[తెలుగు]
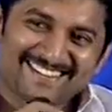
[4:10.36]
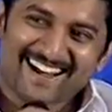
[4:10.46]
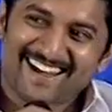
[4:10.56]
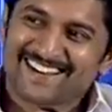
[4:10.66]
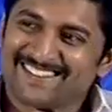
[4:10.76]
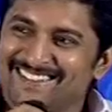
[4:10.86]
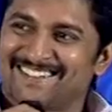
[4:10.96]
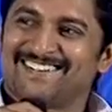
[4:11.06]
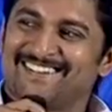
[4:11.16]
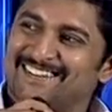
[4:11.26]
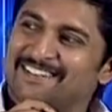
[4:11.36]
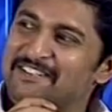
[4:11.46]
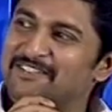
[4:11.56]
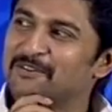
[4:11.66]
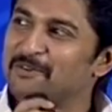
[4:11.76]

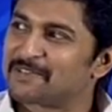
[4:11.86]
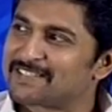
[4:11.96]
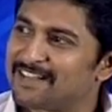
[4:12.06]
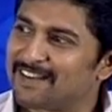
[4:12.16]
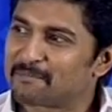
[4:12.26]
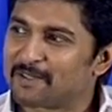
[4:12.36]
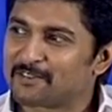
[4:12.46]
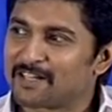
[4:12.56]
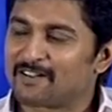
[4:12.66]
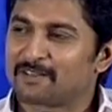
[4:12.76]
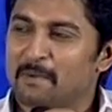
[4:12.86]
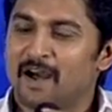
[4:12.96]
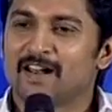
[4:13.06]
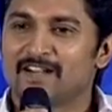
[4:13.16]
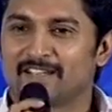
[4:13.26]
తారక్తో మేము తర్వాత
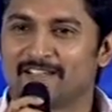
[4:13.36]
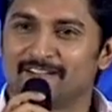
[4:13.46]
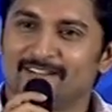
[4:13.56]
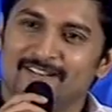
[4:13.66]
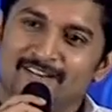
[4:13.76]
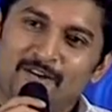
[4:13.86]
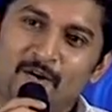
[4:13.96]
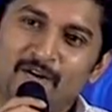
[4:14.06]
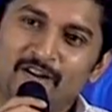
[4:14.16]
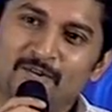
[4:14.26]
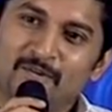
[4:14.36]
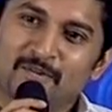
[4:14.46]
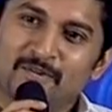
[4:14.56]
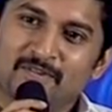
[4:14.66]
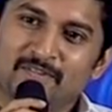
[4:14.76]
మహానటి
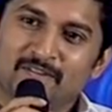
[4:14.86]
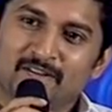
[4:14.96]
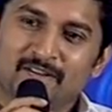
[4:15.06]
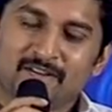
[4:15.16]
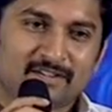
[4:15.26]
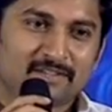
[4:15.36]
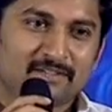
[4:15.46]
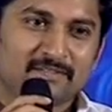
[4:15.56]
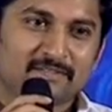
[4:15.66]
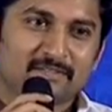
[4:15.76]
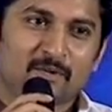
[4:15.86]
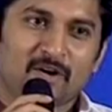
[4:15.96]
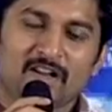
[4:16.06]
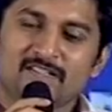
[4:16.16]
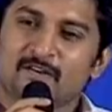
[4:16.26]
ఆడియోలో
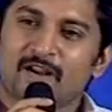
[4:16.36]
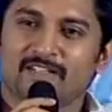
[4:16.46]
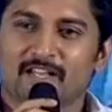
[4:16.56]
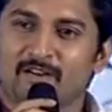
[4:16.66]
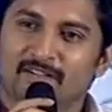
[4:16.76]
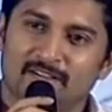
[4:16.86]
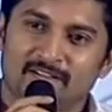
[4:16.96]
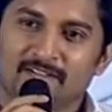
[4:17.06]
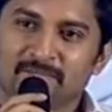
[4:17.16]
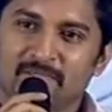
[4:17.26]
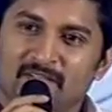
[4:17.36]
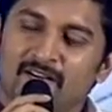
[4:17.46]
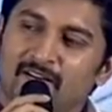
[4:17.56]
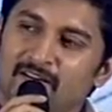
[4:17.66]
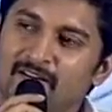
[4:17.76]
కలిసాం అండ్ తర్వాత
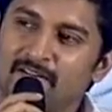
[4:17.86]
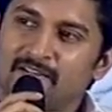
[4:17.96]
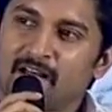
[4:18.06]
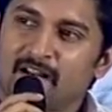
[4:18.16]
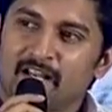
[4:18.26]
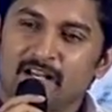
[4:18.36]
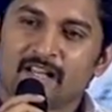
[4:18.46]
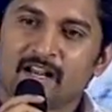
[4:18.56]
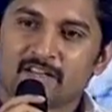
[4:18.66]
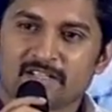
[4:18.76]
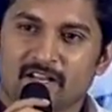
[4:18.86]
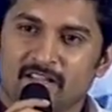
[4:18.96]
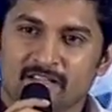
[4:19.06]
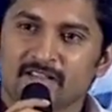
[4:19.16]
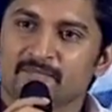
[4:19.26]
తారక్ ఇంటికి వెళ్ళడం
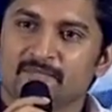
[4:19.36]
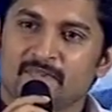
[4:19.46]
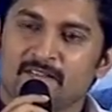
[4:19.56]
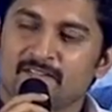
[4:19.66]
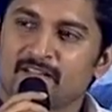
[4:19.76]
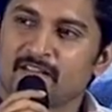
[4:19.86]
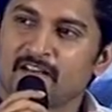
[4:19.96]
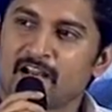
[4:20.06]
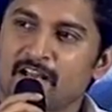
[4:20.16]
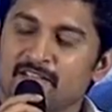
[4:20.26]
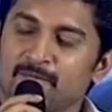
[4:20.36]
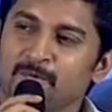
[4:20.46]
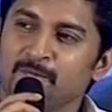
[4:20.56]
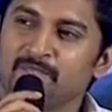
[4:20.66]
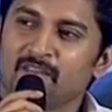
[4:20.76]
జరిగింది సరదాగా కాసేపు
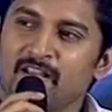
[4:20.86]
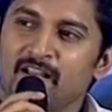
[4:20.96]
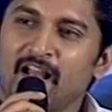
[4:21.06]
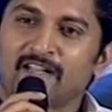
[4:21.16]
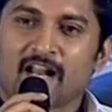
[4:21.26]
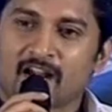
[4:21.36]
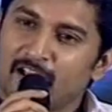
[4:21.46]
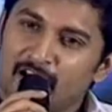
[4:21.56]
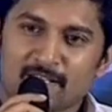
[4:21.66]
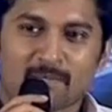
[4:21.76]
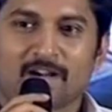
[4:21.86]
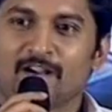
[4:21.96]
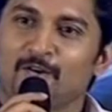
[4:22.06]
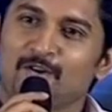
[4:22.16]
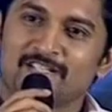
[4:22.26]
అండ్ దెన్ అక్కడ కాసేపు
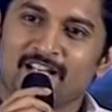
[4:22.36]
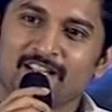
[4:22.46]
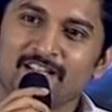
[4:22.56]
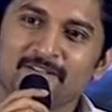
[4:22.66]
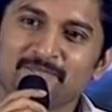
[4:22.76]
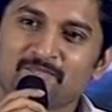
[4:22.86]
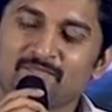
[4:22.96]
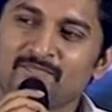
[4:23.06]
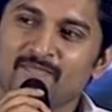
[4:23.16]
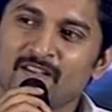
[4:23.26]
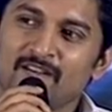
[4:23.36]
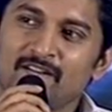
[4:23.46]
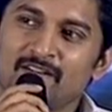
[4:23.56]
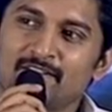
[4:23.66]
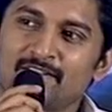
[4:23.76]
మాట్లాడుకోవడం జరిగింది
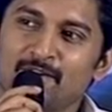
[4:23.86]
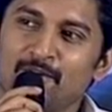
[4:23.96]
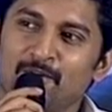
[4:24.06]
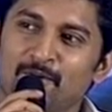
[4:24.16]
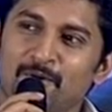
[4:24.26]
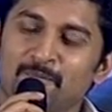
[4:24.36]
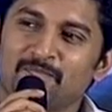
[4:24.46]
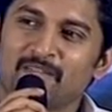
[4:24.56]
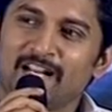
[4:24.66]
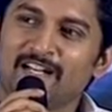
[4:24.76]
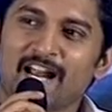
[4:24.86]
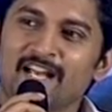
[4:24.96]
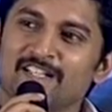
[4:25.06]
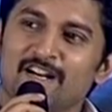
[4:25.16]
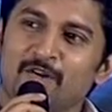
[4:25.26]
సో
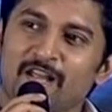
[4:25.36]
ఇంటరాక్షన్ అంటూ